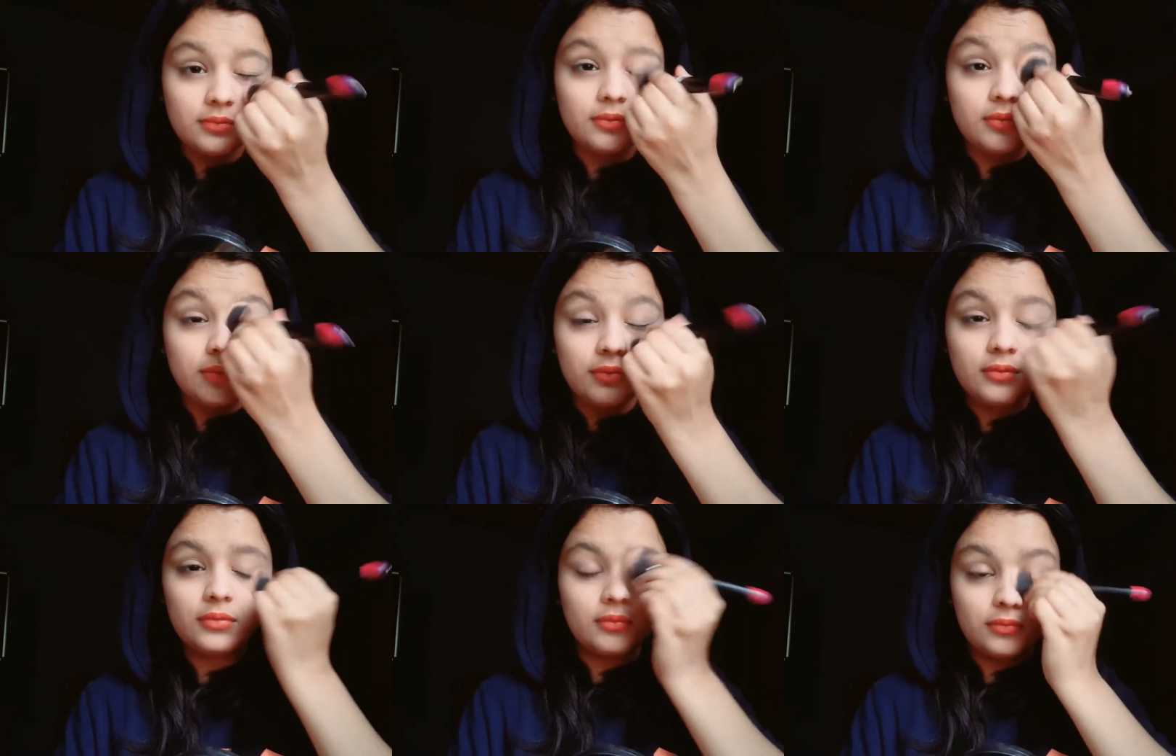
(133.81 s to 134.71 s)
सो
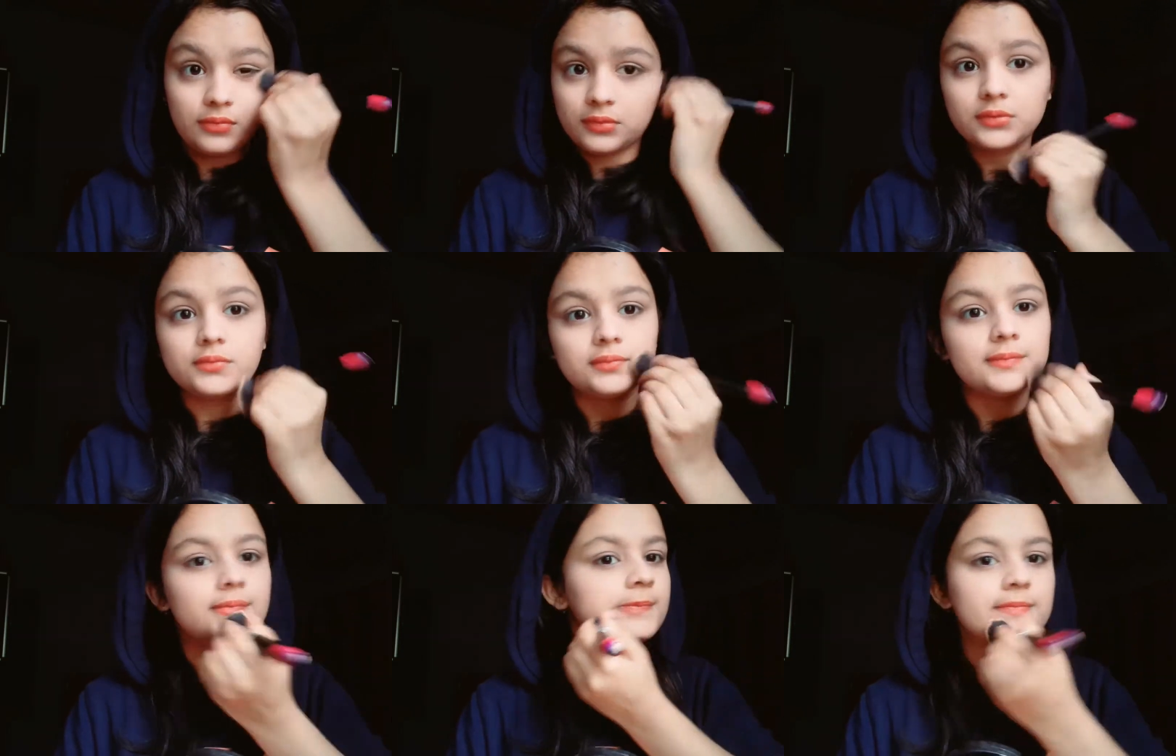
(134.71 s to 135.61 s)
कैन यू
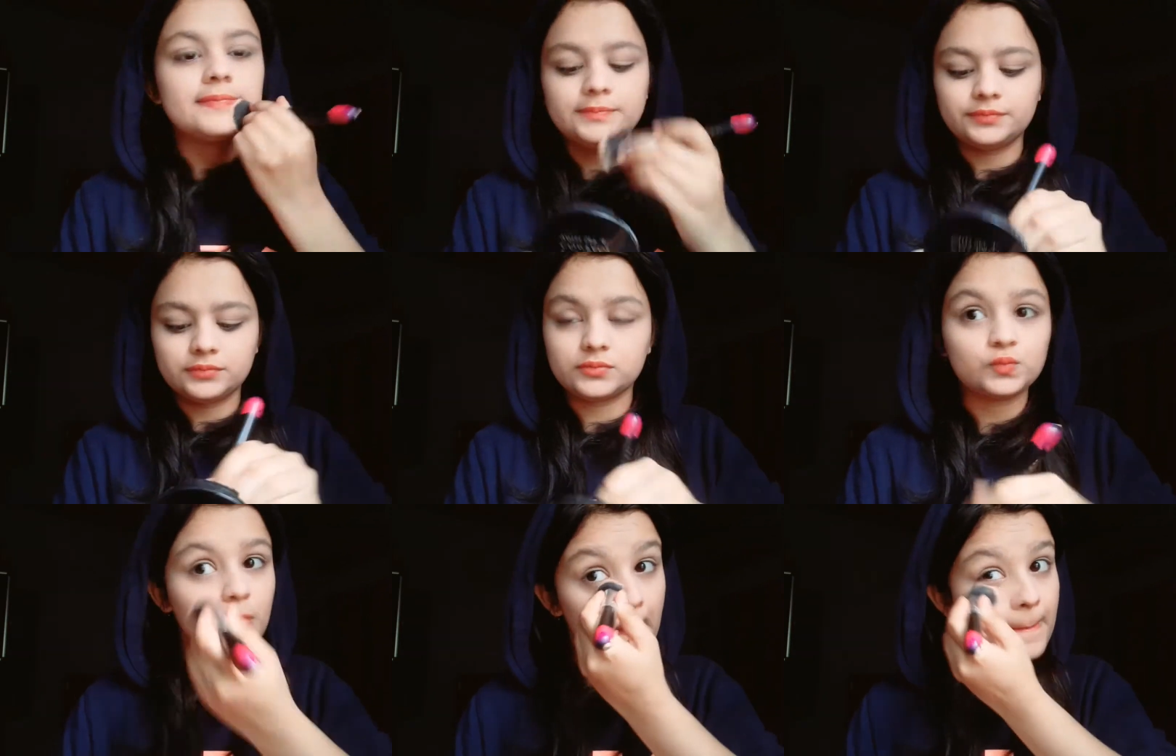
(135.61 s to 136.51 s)
सी कितना ज़्यादा
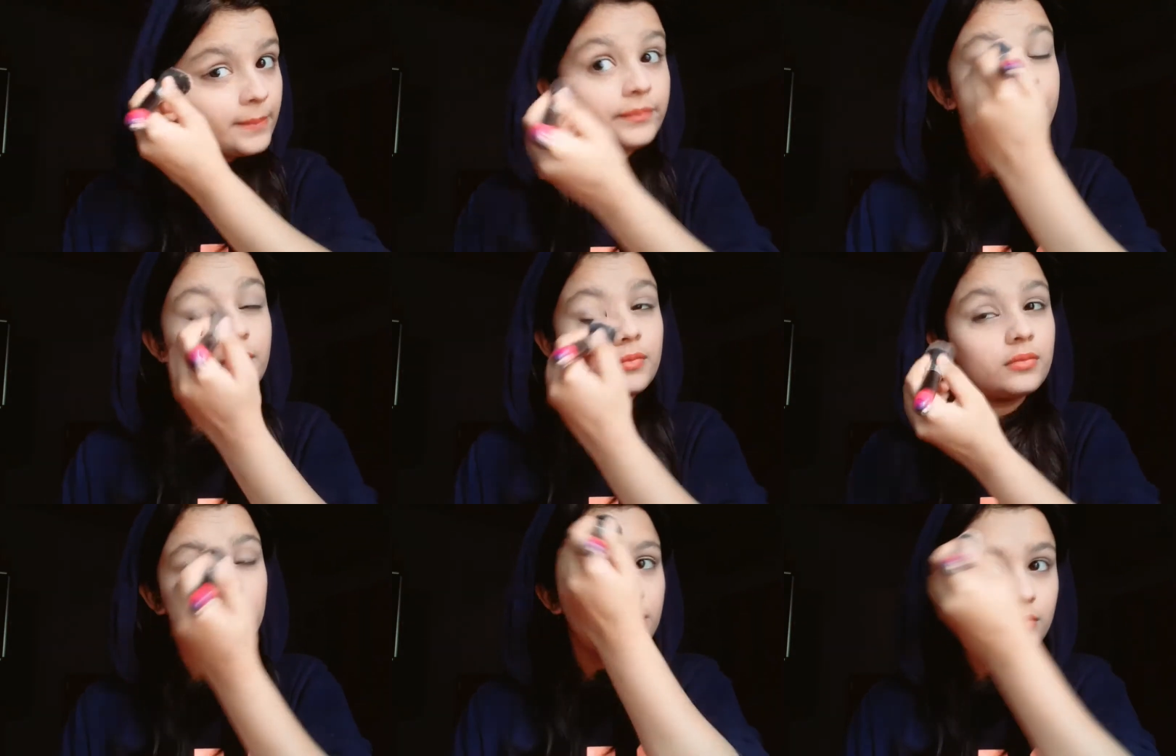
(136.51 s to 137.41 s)
अच्छा लग रहा है मेरा बेस